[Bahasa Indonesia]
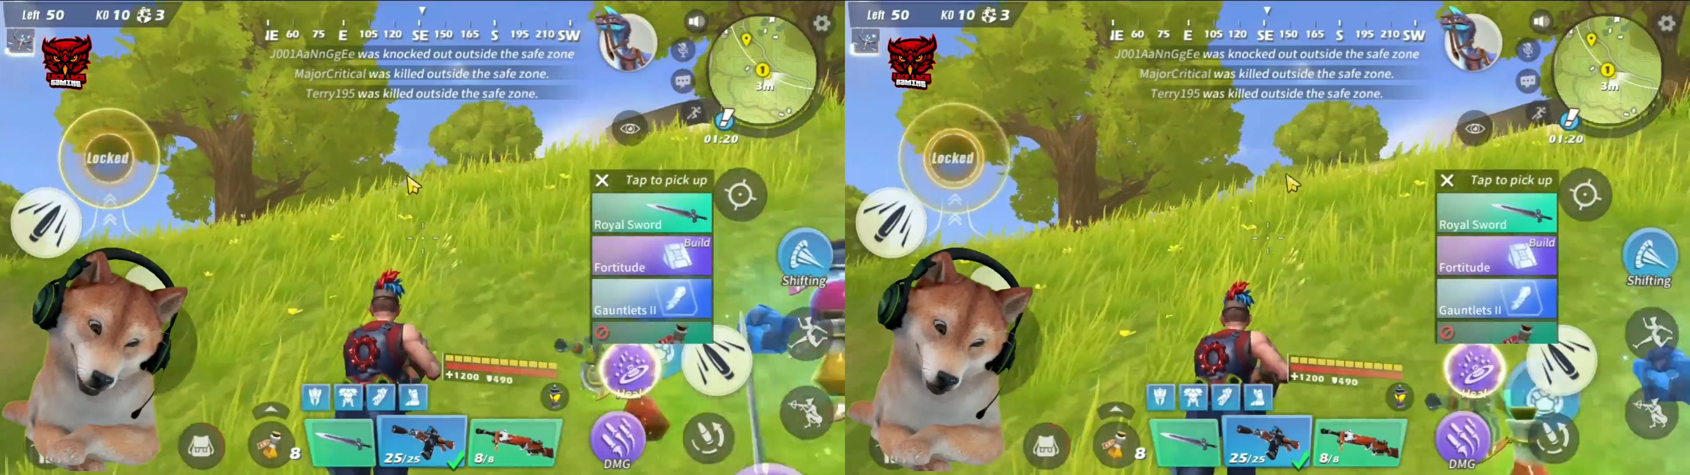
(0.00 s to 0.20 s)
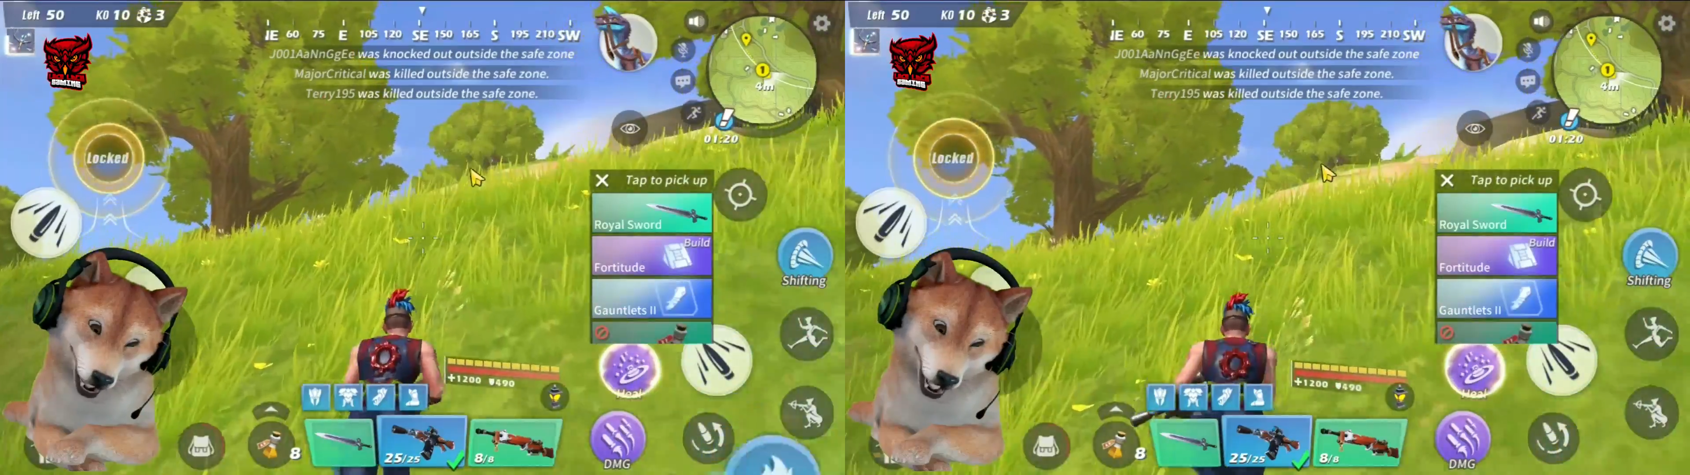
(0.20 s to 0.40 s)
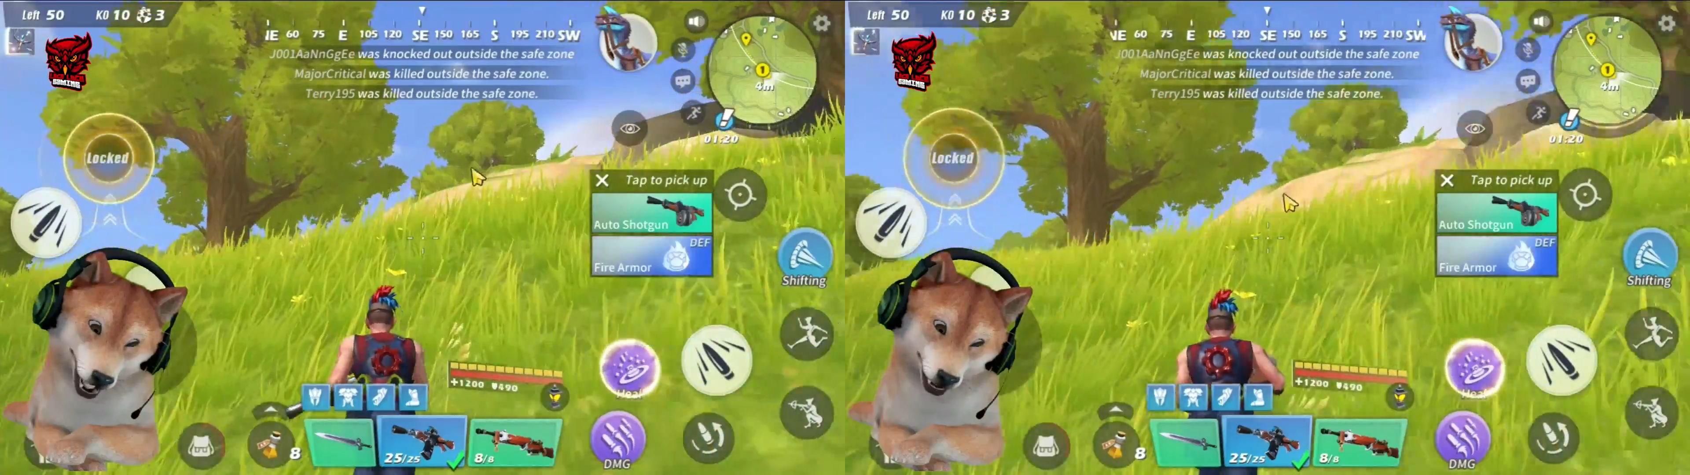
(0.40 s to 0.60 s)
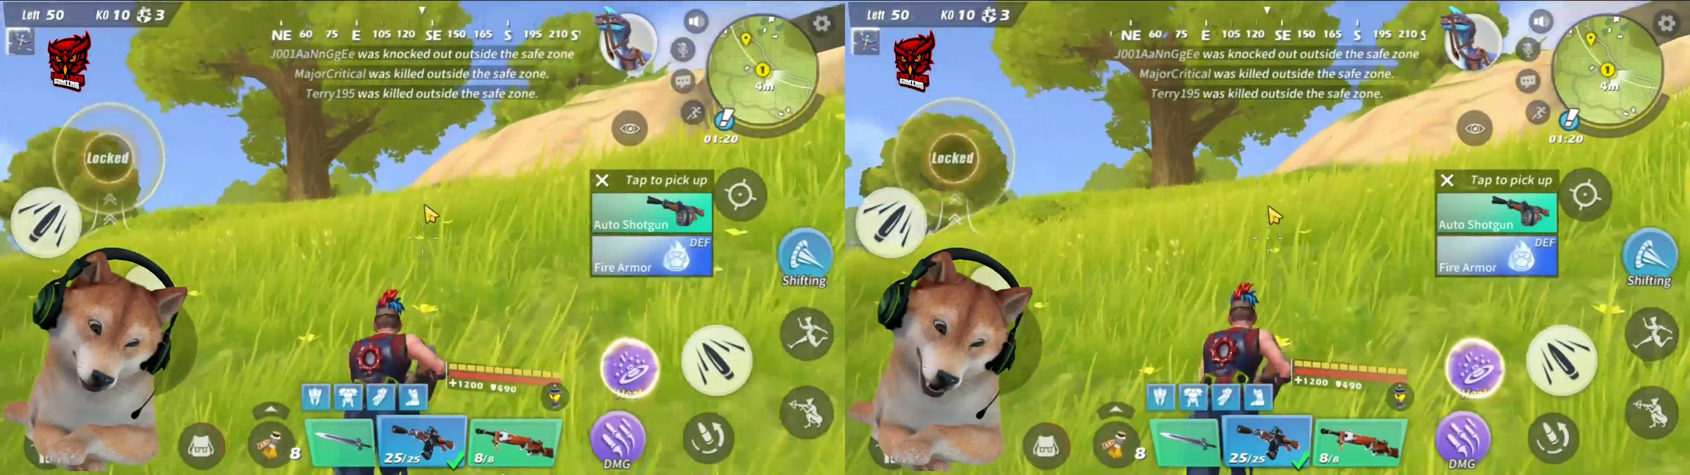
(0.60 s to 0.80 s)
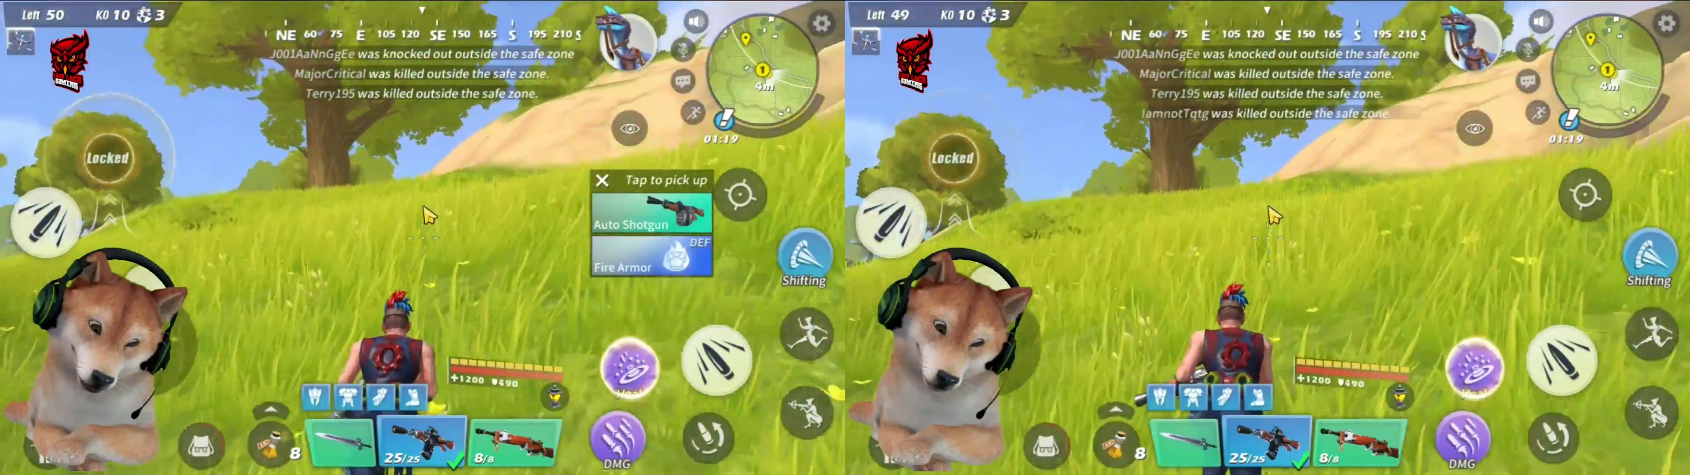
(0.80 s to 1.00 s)
pakai ini
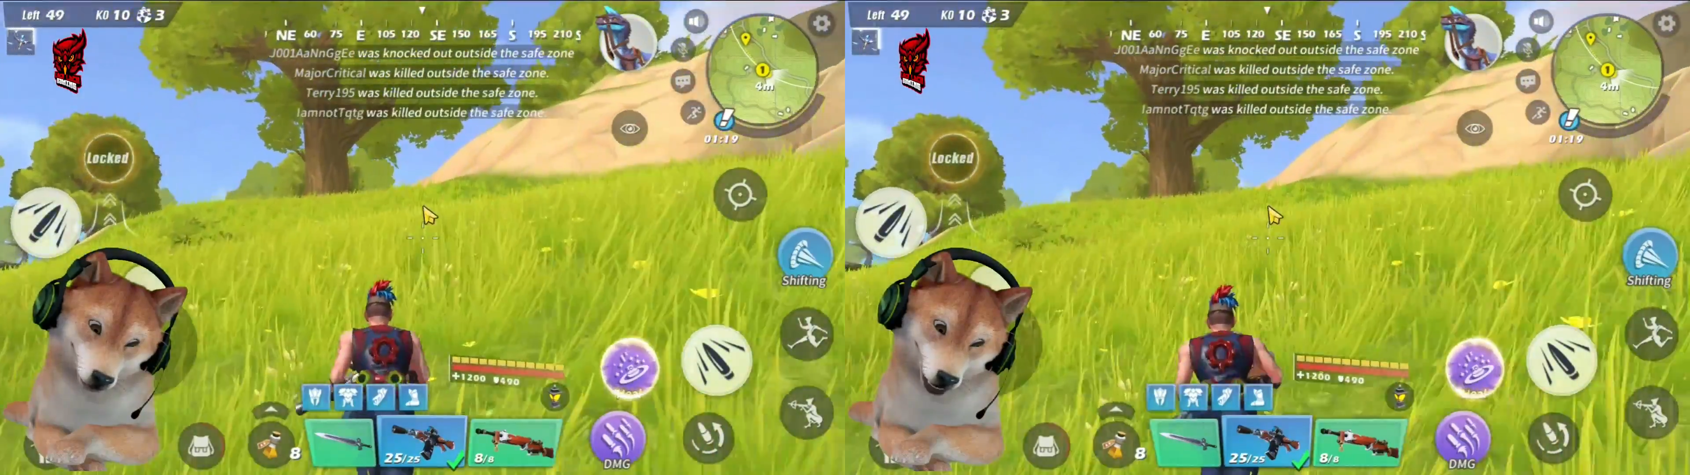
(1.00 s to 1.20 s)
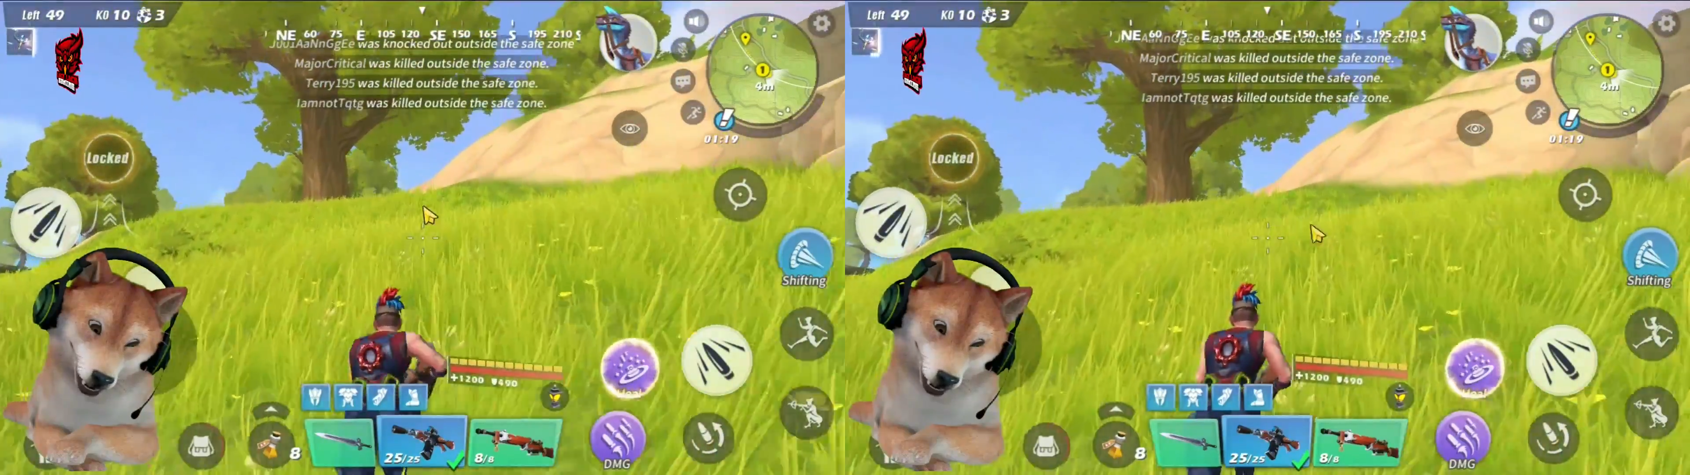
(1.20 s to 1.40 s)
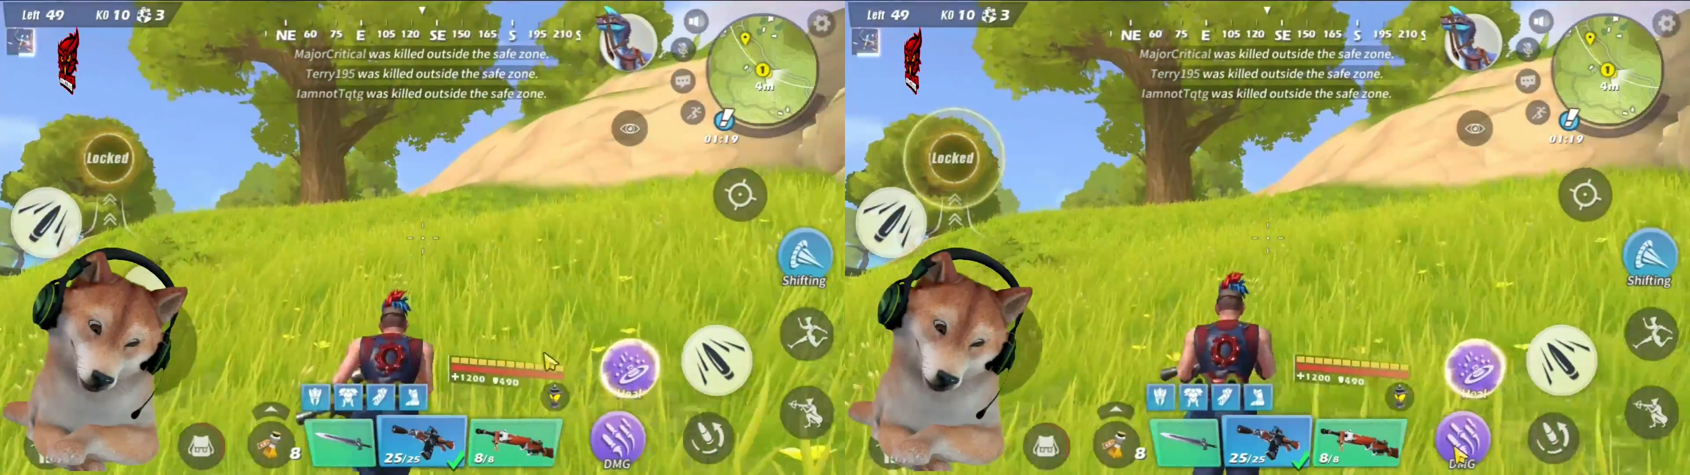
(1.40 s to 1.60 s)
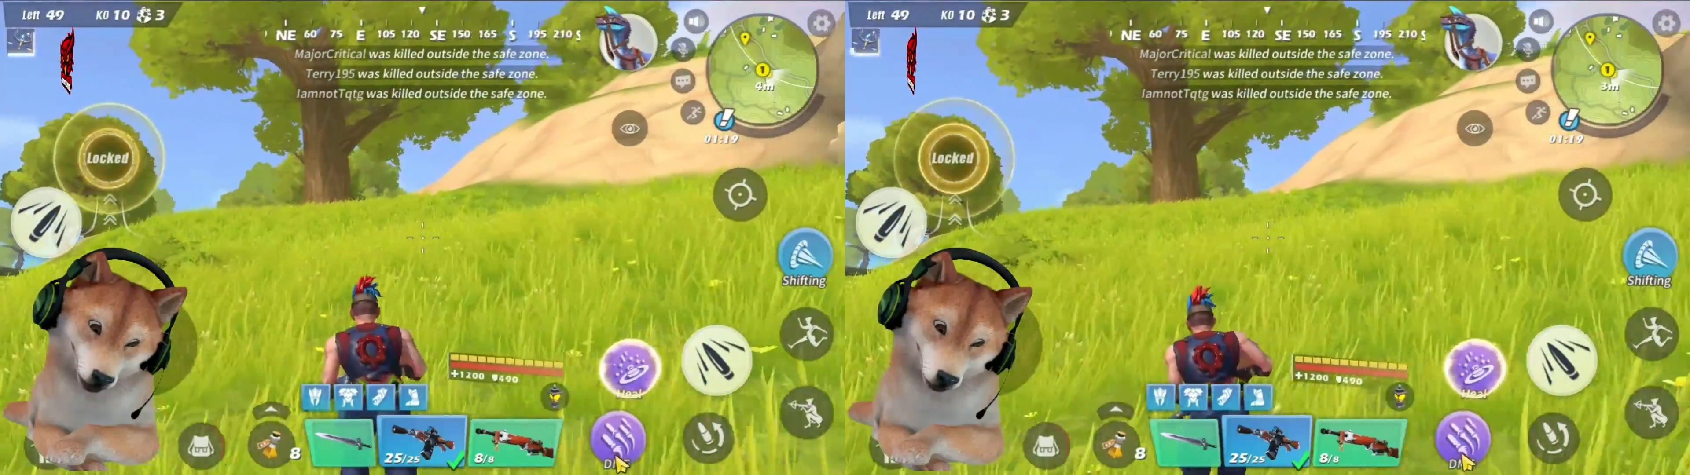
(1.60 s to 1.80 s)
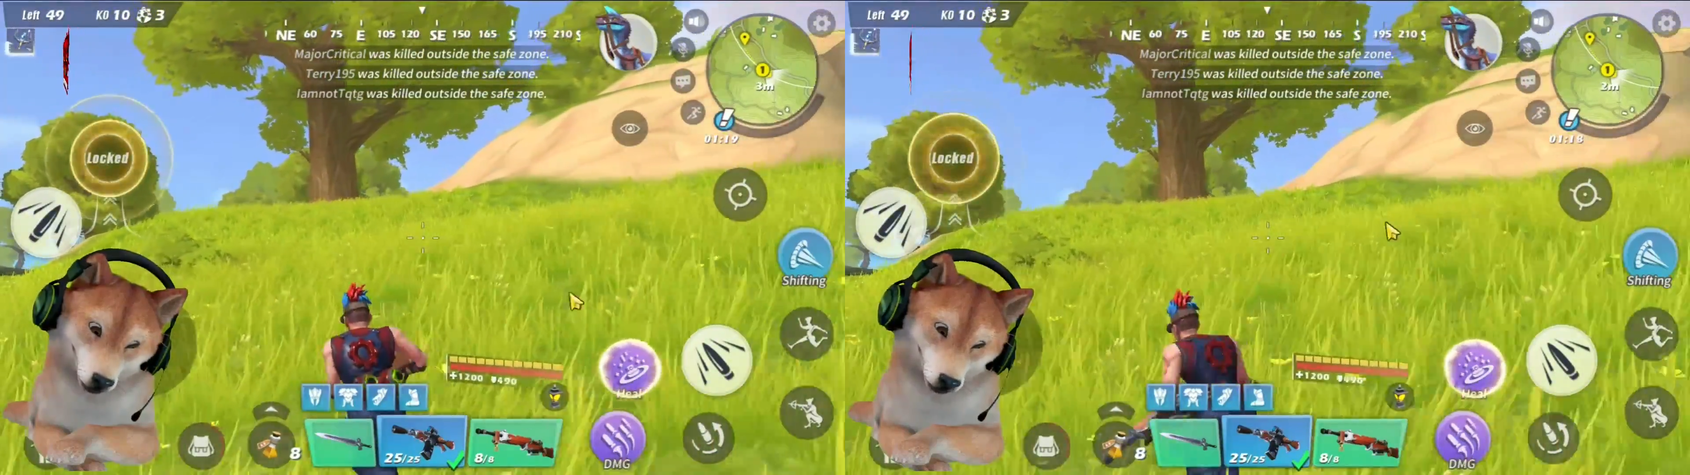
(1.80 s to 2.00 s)
belum ada yang epic